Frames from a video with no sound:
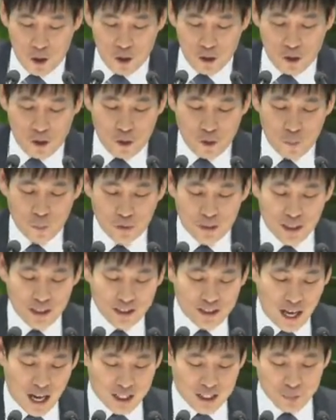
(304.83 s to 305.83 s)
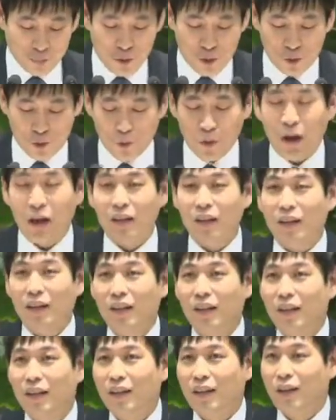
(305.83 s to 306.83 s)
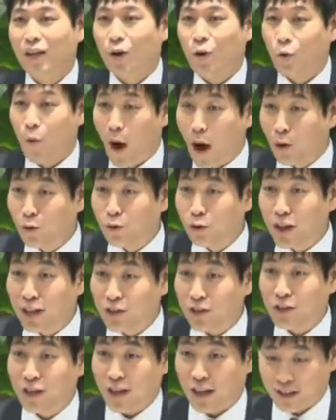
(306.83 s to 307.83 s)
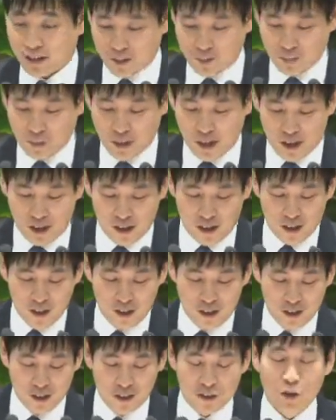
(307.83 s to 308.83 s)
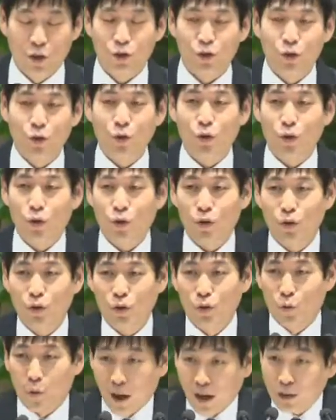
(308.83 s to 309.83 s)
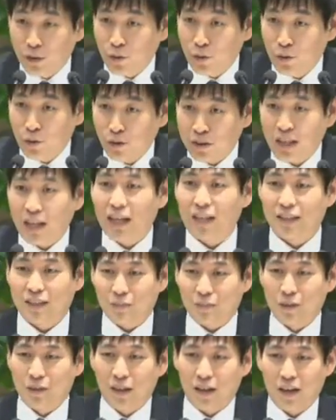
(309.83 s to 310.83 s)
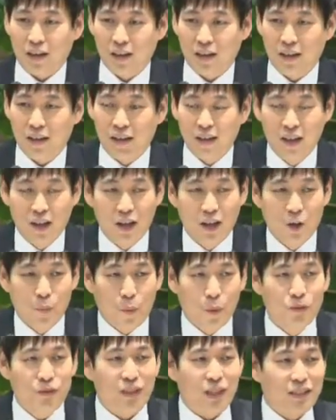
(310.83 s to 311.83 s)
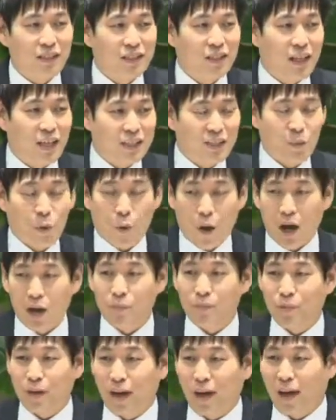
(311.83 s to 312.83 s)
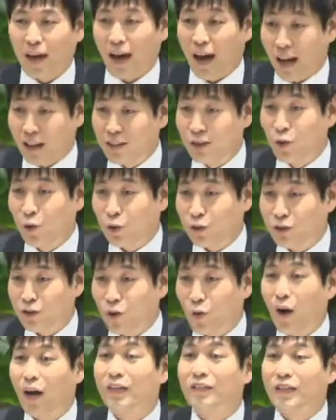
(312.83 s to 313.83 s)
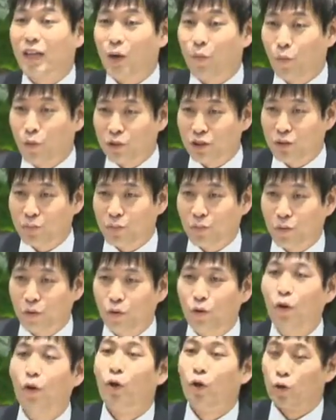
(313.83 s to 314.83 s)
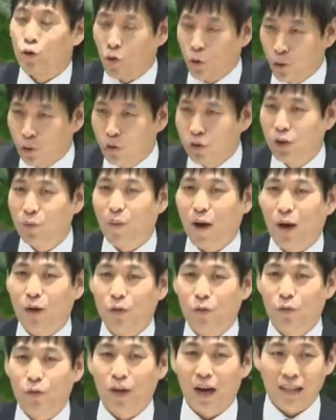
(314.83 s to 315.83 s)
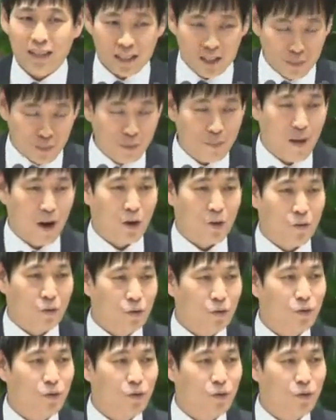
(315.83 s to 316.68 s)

모세는 40년 동안 왕궁에서 살았습니다. 그것도 왕족으로 살았습니다. 본자식은 하지만 왕비의 아들로서 왕자의 모습으로 교육을 받고 학습을 받고